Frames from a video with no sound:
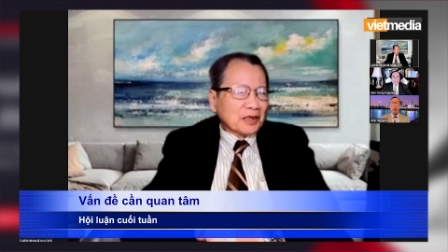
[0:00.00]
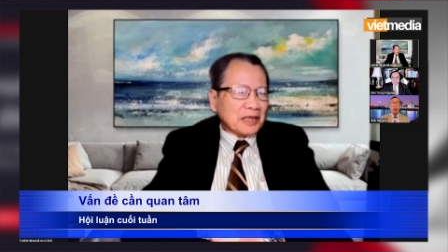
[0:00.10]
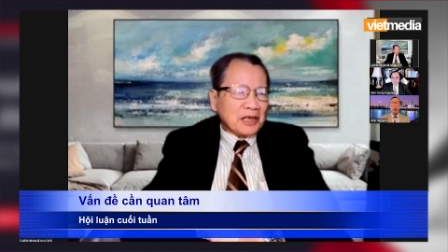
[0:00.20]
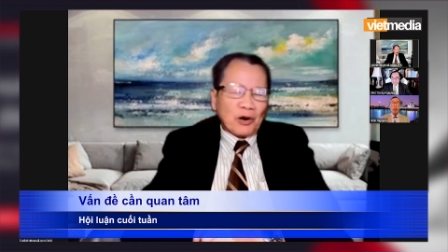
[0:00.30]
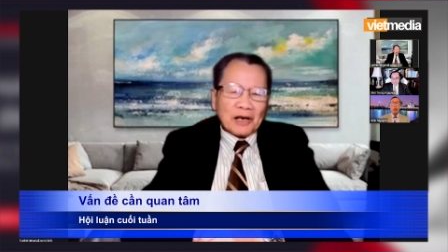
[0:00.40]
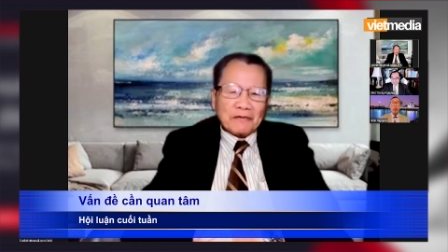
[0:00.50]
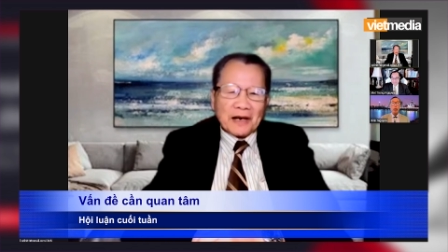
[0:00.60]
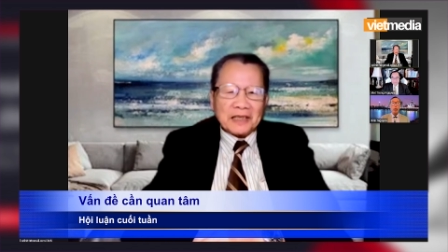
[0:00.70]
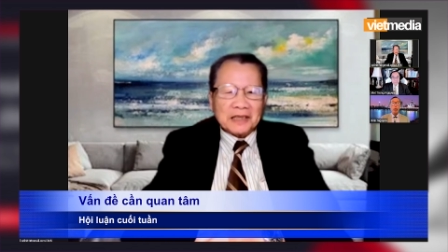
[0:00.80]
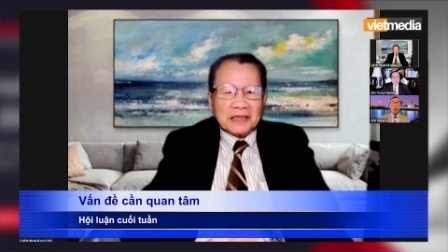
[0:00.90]
trước khi có
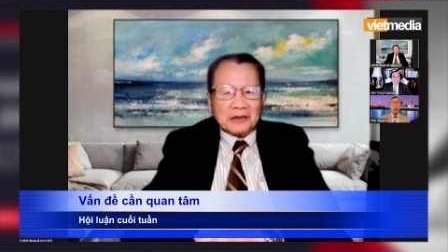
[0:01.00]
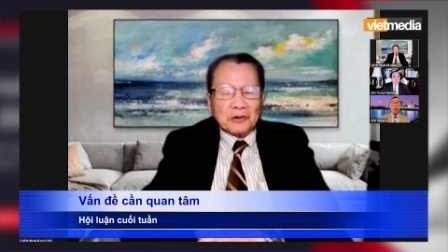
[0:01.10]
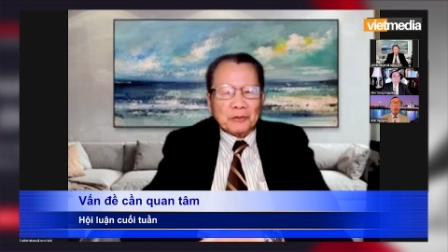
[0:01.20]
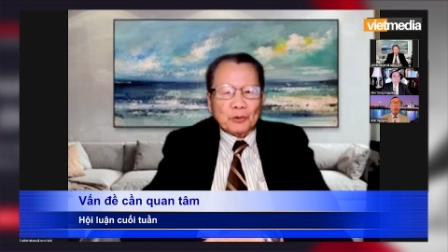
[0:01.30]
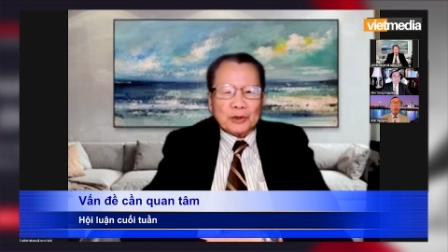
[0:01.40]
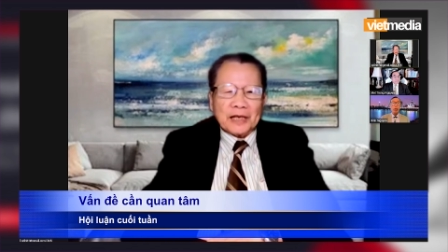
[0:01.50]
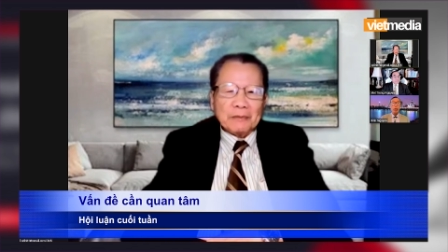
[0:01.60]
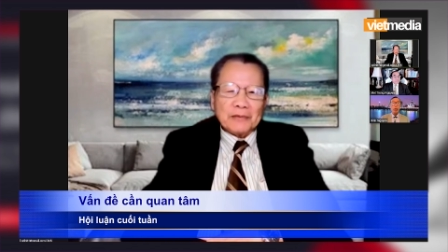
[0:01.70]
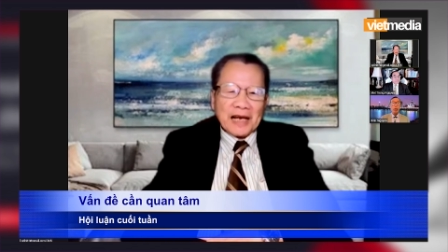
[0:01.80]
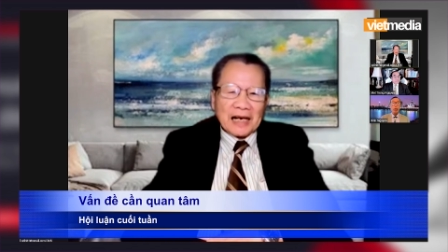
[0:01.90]
cái phản ứng thì tôi
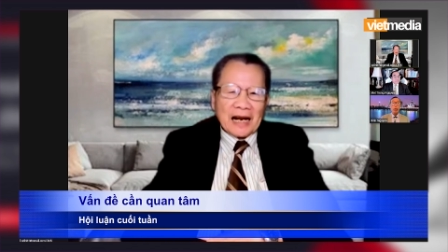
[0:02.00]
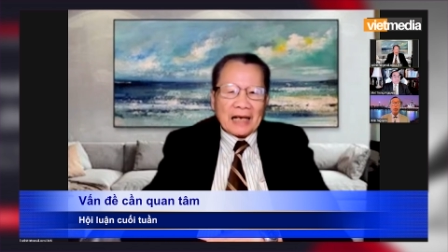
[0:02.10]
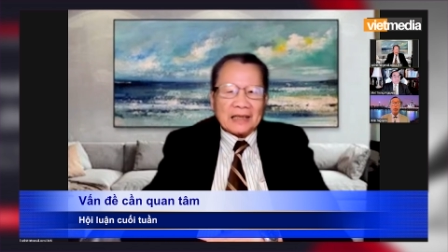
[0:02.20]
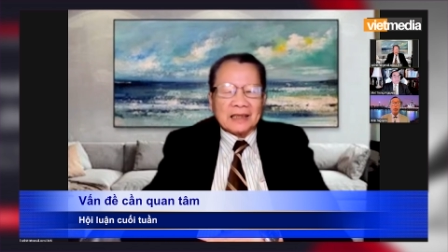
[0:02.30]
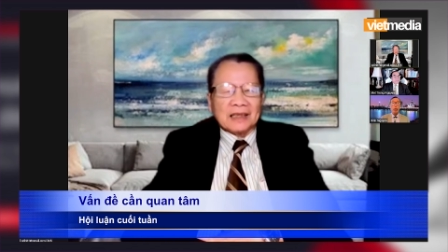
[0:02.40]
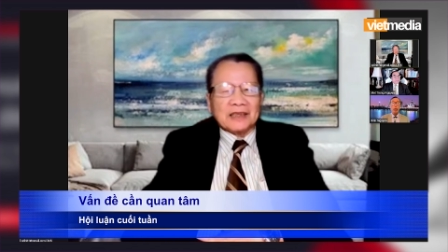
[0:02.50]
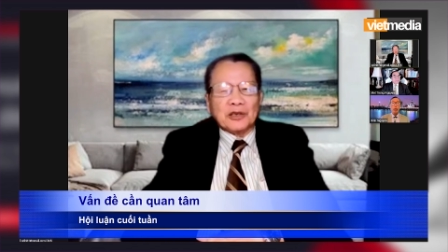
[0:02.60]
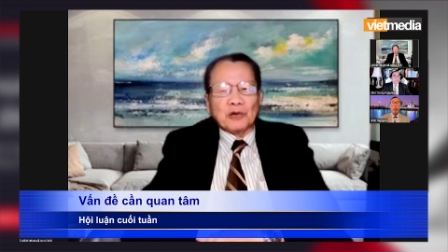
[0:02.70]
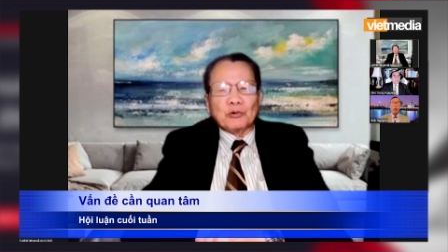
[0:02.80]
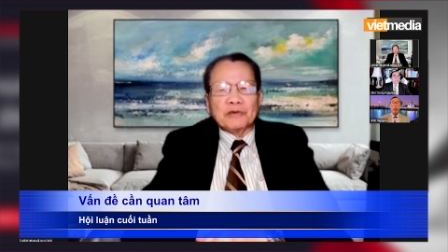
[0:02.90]
muốn thêm nhắc lại
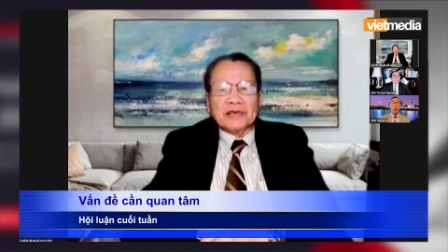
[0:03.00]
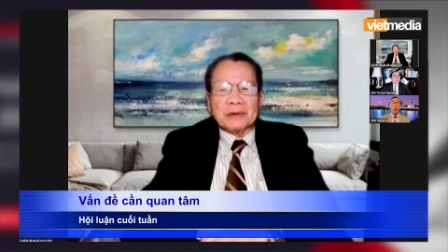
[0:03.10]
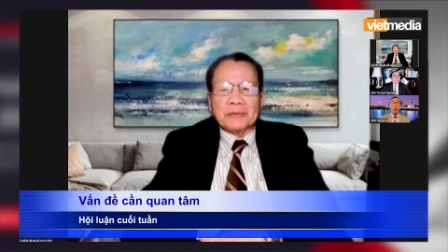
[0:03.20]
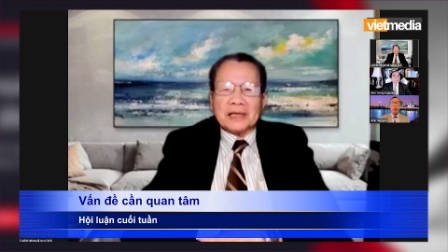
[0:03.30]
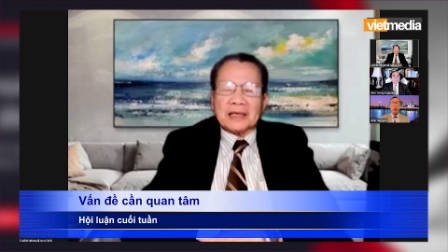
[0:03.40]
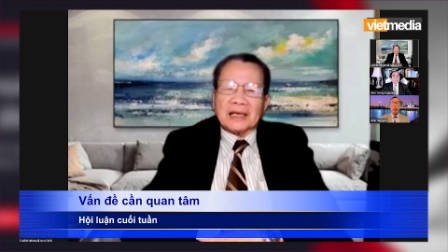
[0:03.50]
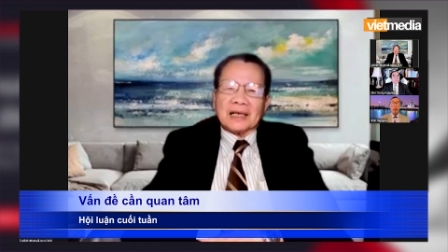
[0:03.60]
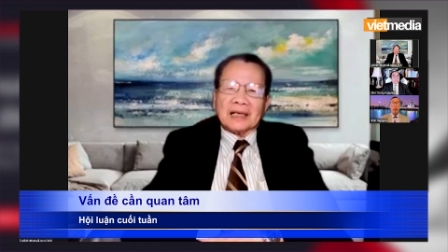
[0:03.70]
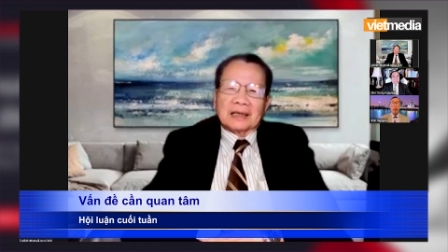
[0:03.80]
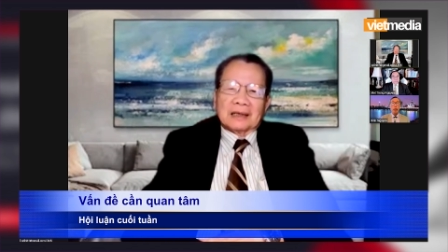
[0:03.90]
cho quý vị biết
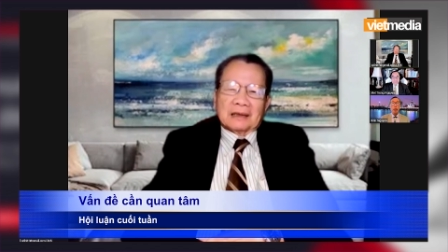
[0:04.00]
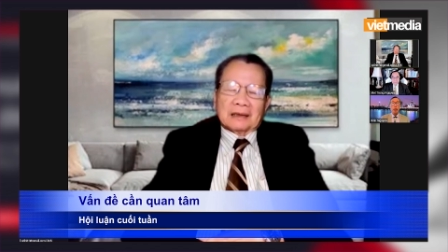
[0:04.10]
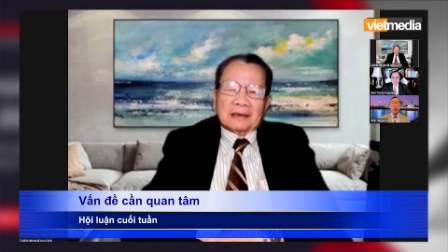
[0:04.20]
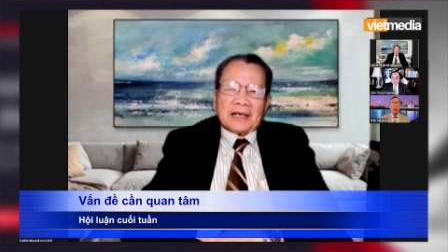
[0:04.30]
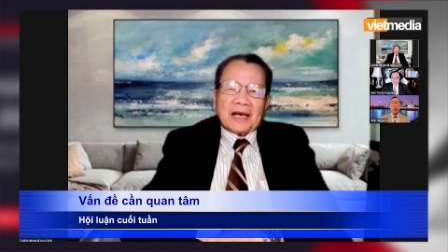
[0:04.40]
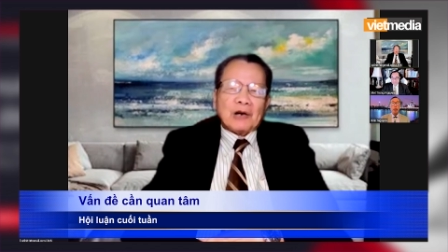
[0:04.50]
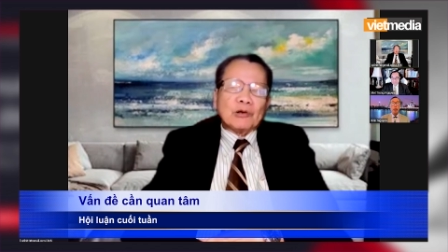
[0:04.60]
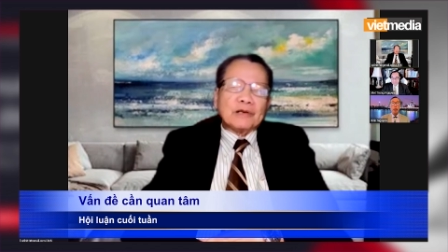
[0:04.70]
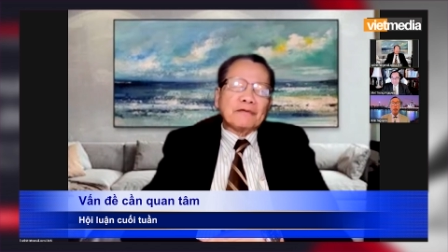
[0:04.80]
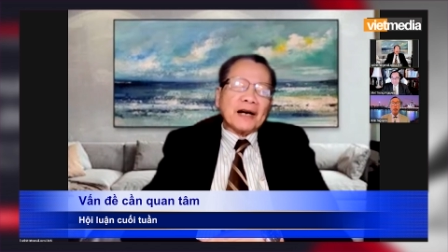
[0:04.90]
là
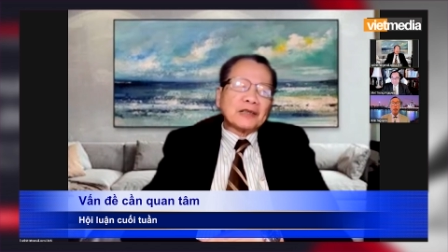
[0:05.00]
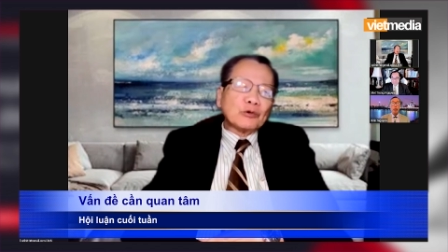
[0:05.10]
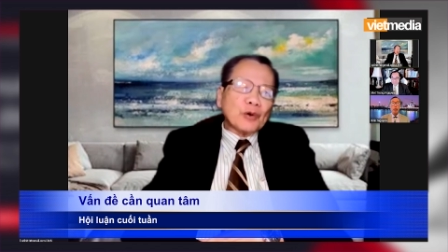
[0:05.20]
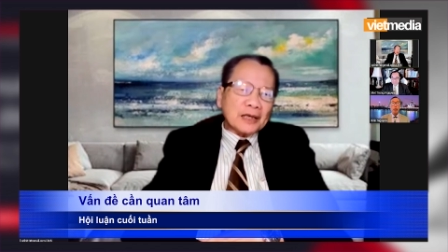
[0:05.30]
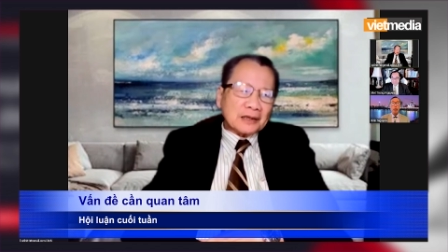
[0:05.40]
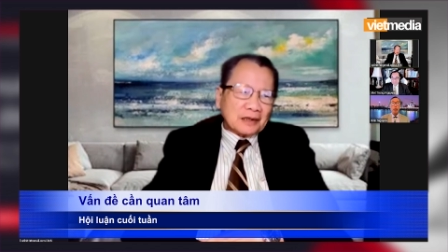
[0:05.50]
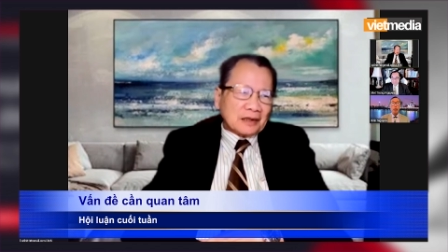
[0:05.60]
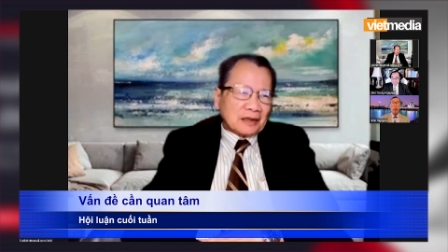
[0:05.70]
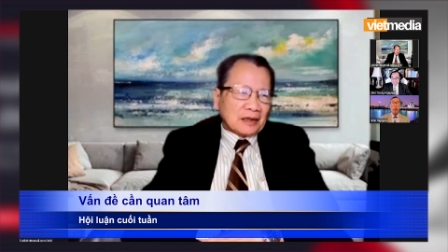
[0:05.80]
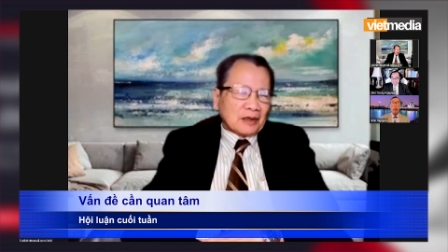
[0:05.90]
theo cái phán quyết
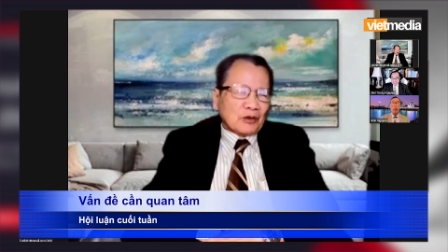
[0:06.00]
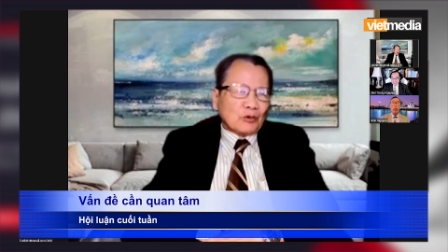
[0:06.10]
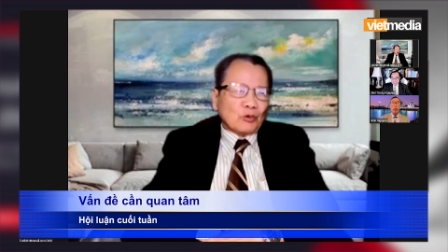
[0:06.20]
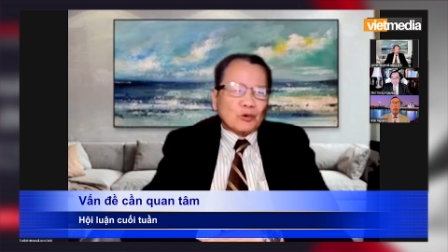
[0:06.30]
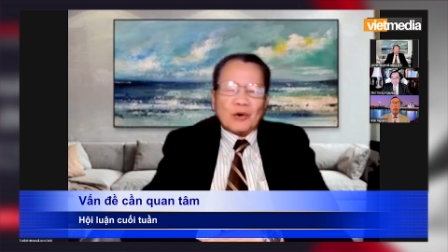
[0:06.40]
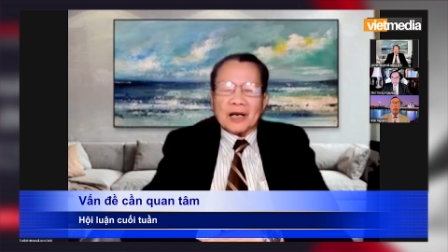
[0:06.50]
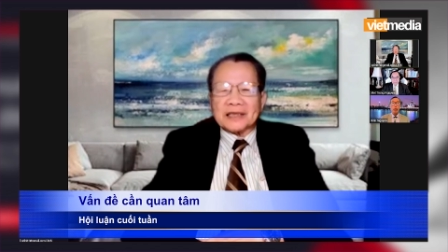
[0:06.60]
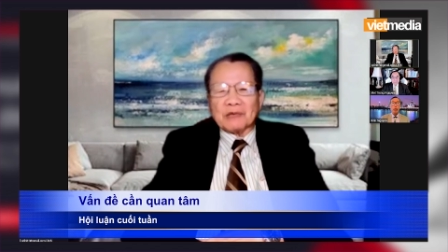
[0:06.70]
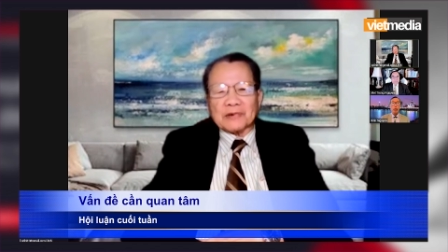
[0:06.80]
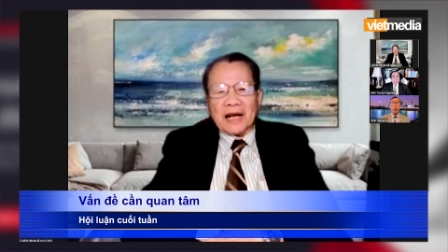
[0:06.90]
của tòa
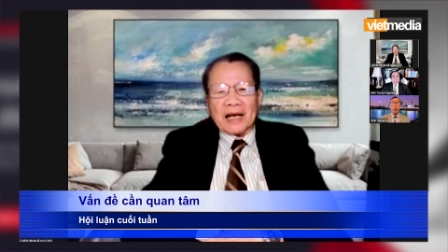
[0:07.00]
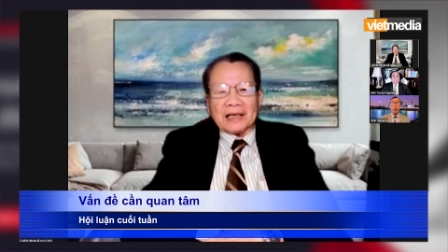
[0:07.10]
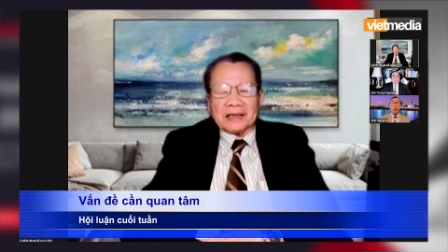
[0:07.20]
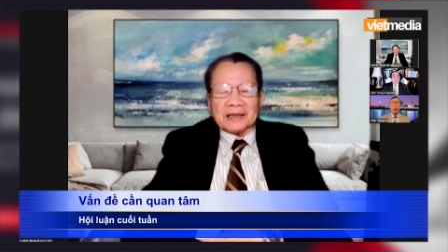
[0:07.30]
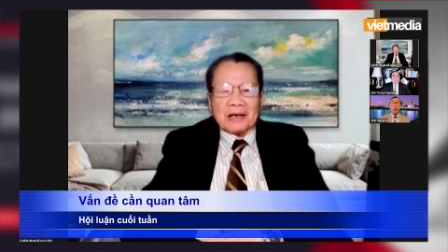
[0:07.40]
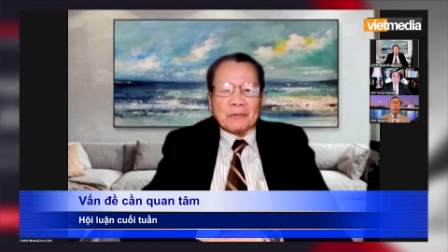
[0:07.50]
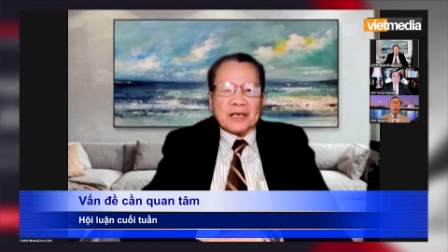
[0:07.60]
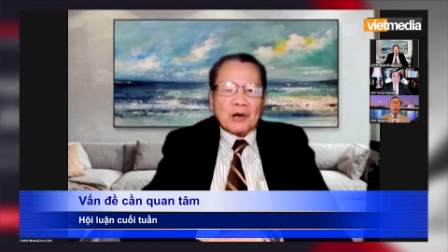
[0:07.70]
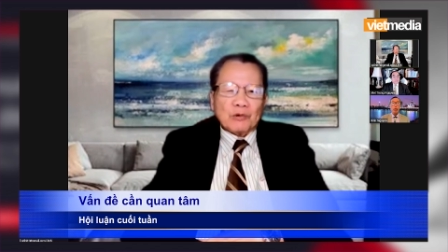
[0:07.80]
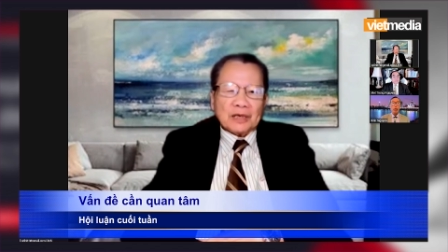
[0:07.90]
trọng tài tại
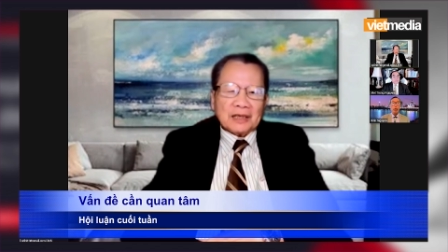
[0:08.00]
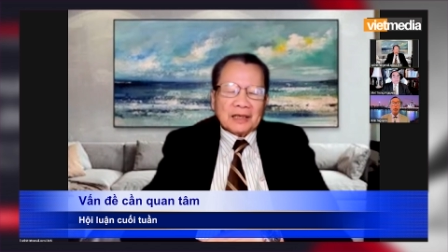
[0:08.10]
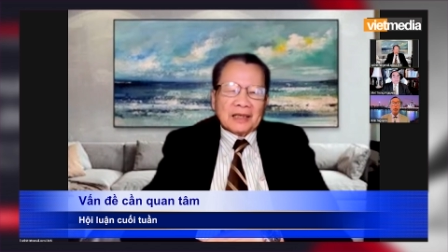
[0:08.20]
biển đông đó